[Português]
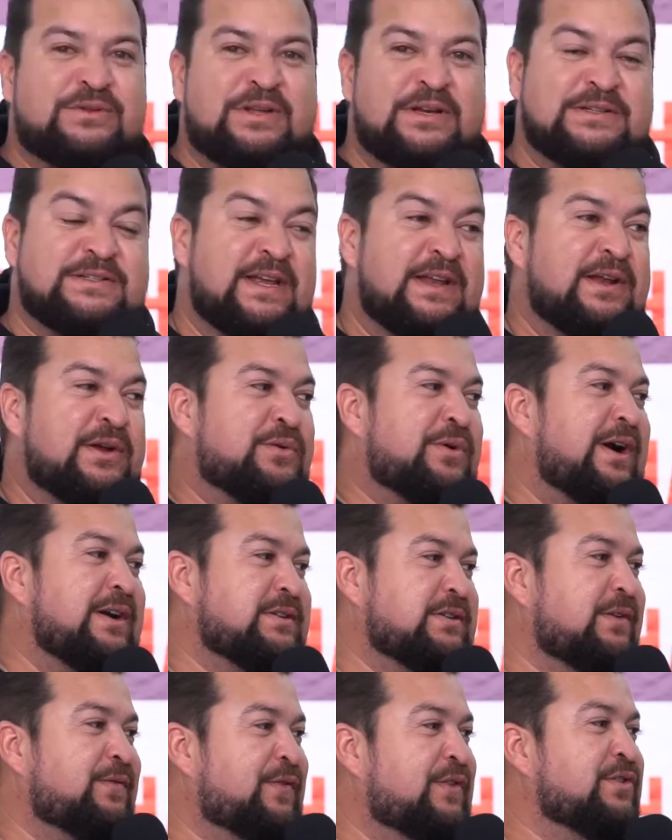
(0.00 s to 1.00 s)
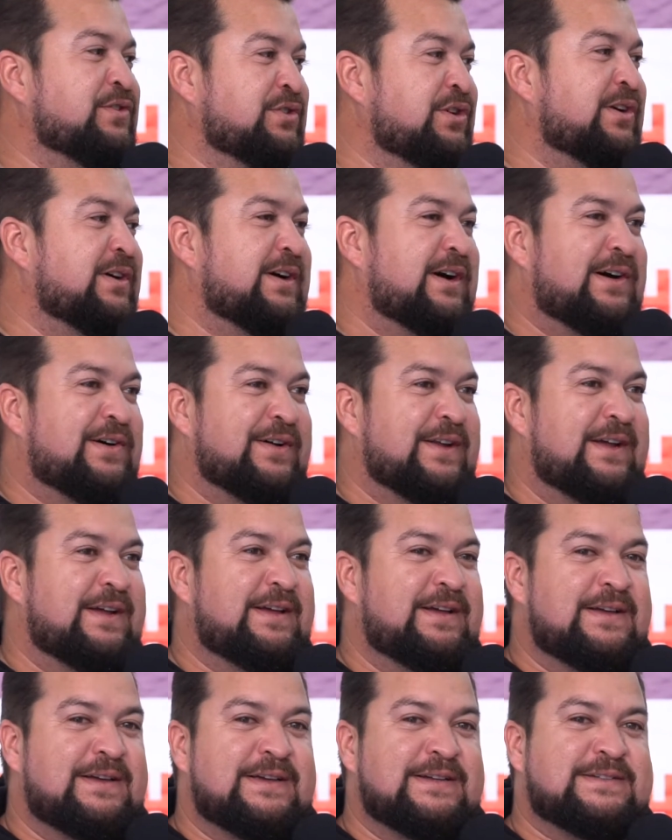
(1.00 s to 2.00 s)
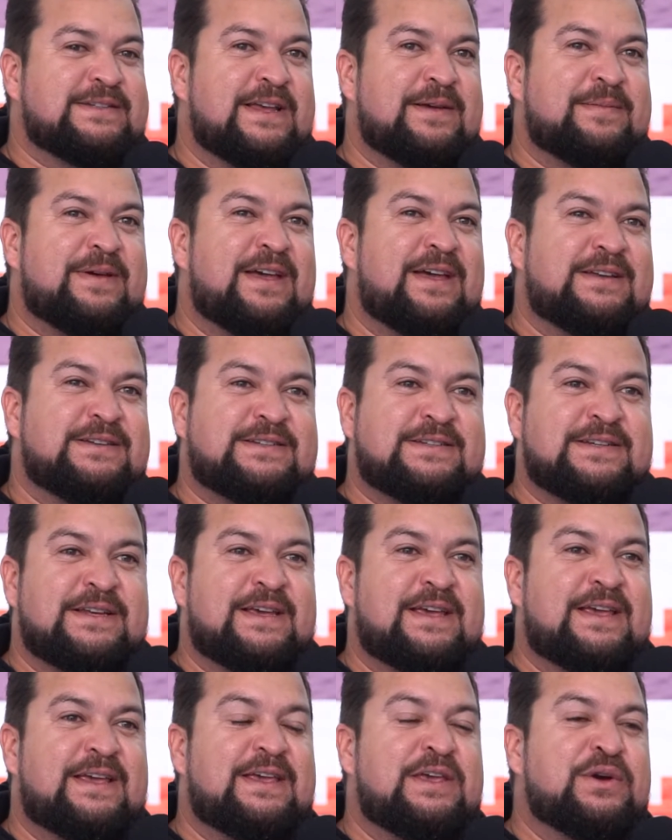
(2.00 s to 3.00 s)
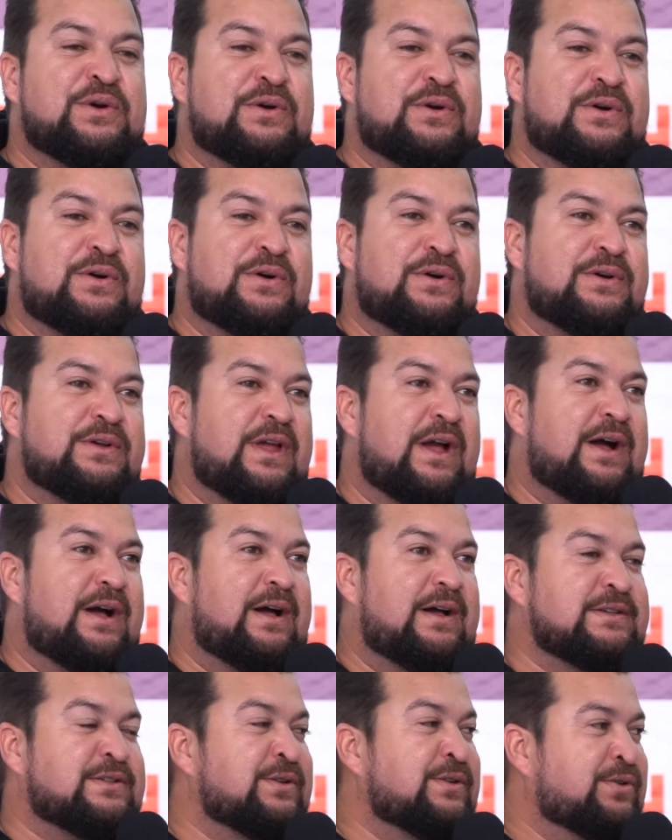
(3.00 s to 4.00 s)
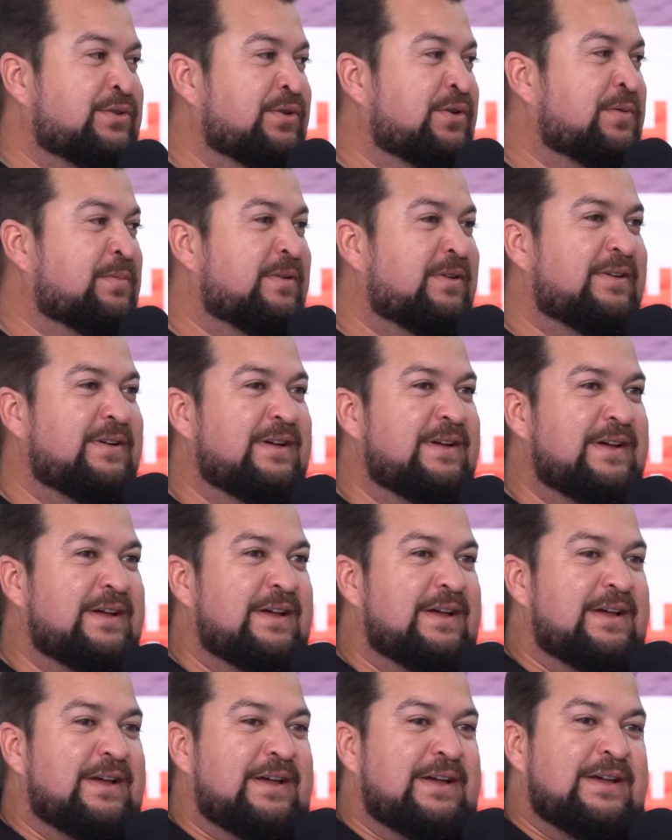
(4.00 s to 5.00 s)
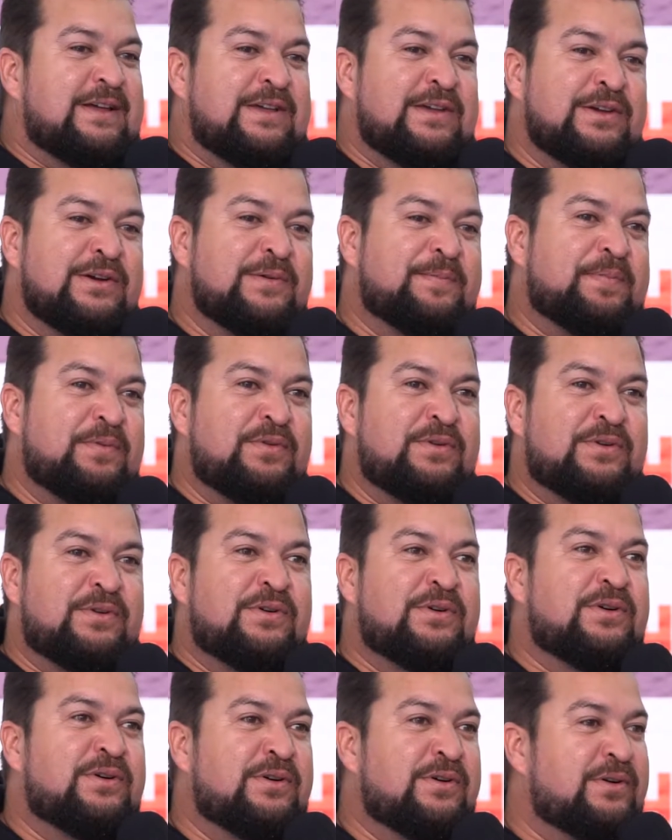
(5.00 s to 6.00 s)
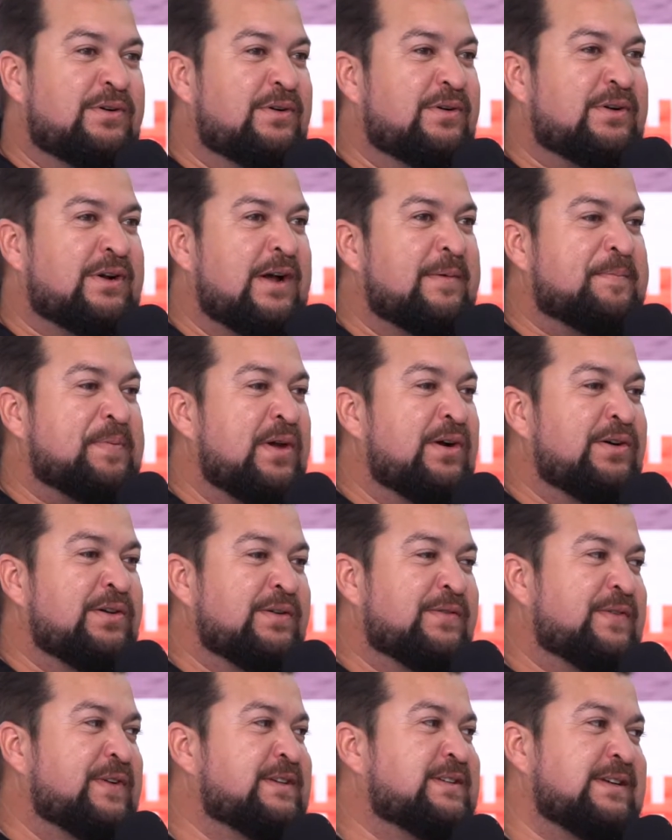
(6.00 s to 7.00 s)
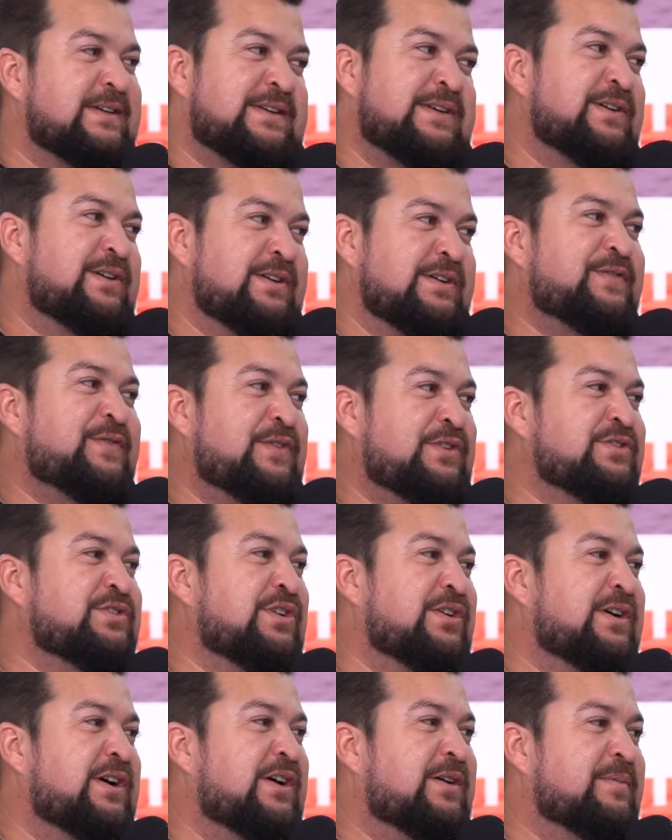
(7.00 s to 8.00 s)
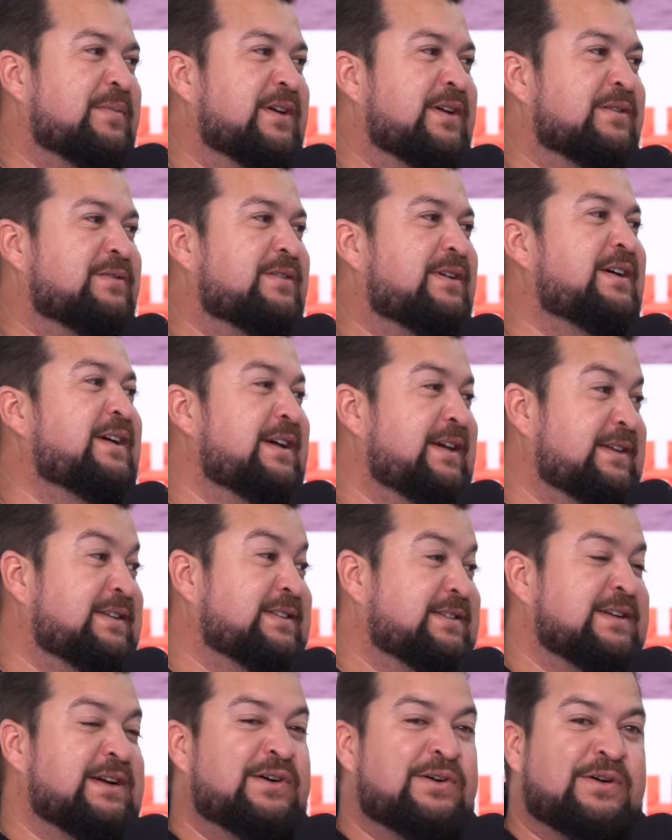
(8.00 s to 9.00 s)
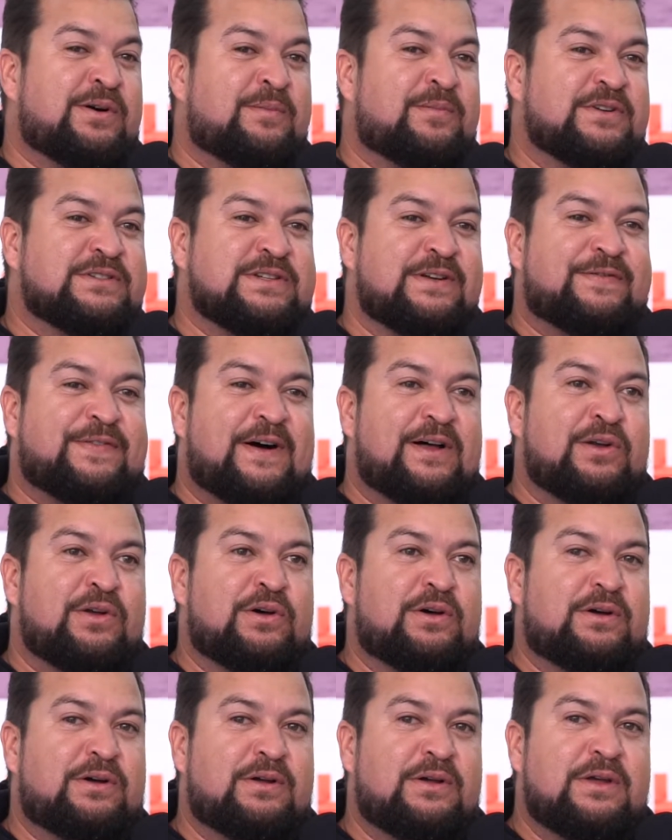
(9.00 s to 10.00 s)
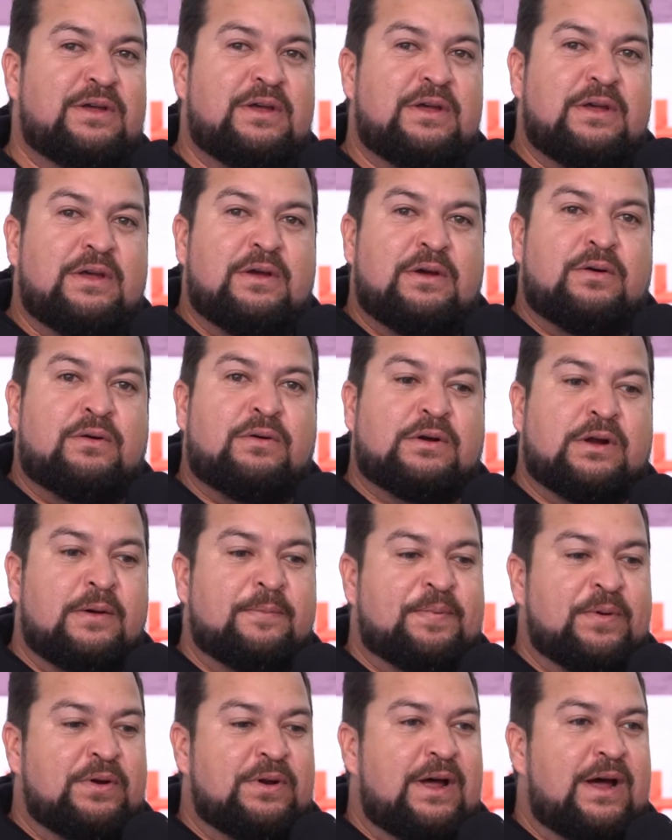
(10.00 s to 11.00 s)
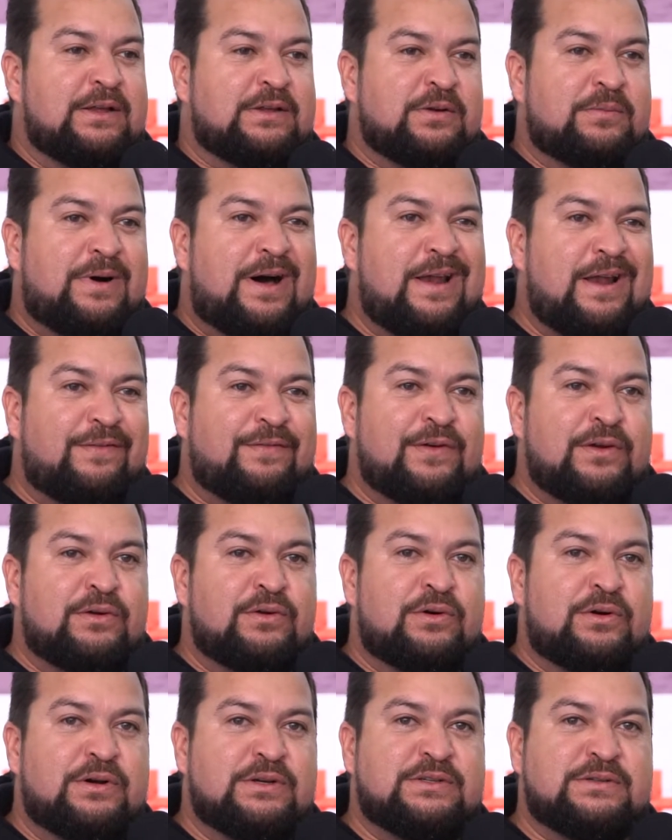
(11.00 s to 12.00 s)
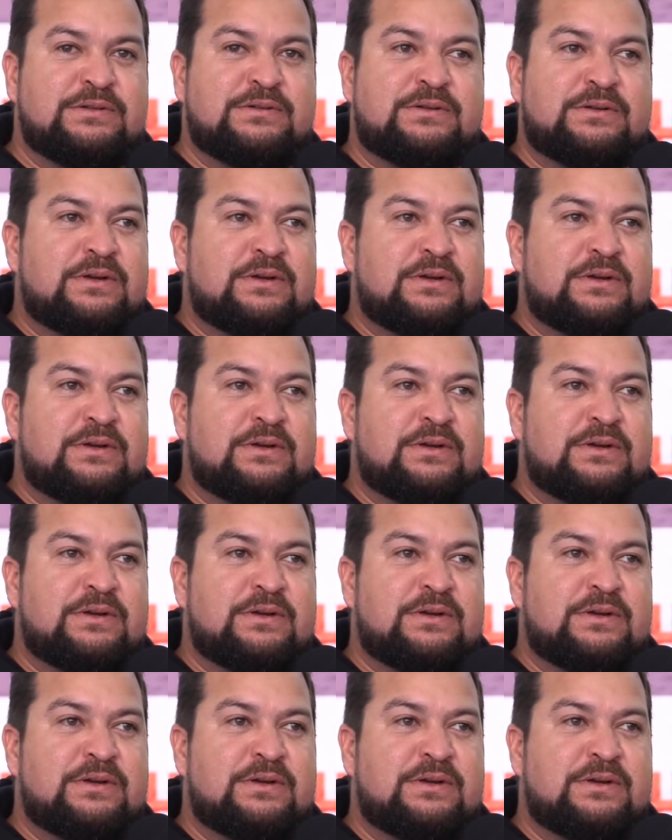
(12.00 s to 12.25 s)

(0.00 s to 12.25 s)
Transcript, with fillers: Terceiro e quarto já foi um jogão, né? Esse MRC e, o, e a tubo. E o, o campeão e o vice aqui hoje foi um jogão mesmo. Uma reedição, como você falou, um campeonato maravilhoso.